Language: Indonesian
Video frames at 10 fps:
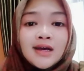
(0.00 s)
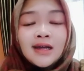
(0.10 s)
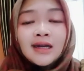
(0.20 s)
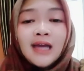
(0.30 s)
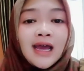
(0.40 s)

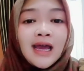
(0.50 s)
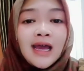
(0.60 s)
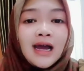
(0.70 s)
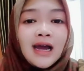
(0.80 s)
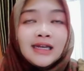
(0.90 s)
Nah,
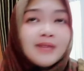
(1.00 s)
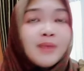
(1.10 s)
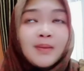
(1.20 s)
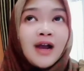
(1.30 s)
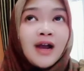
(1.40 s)
ini
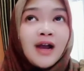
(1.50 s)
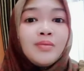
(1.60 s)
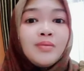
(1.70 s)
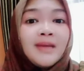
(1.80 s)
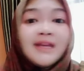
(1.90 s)
memang aku
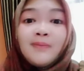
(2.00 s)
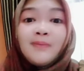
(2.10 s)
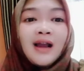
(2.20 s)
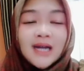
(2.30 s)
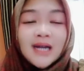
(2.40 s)
berbagi
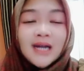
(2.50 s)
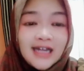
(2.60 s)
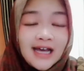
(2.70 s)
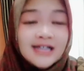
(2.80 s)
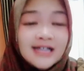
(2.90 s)
pengalaman
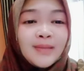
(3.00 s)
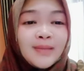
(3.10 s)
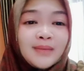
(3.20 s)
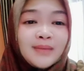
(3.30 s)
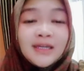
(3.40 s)
aja ya sama
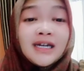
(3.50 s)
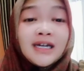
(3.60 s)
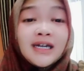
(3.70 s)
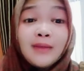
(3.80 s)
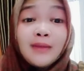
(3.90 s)
teman-teman
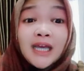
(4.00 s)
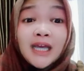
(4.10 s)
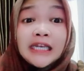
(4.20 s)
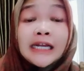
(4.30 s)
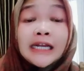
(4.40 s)
dan emang
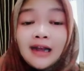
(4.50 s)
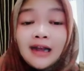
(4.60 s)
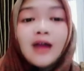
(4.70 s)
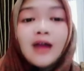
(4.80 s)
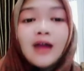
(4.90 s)
ini real
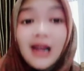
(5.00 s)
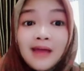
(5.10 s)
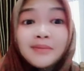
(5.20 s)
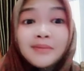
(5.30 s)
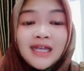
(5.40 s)
aku
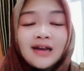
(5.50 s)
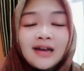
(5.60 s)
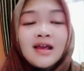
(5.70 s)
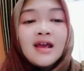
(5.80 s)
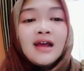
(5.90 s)
alamin.
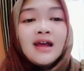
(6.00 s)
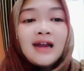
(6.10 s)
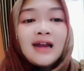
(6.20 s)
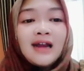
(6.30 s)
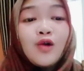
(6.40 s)

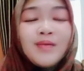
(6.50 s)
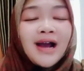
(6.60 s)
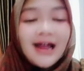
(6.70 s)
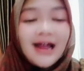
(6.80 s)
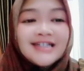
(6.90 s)
Nah, aku
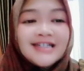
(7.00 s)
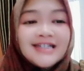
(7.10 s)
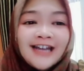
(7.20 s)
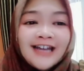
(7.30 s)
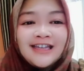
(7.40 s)
bakalan
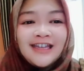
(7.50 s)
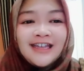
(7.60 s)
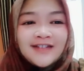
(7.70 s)
share di sini.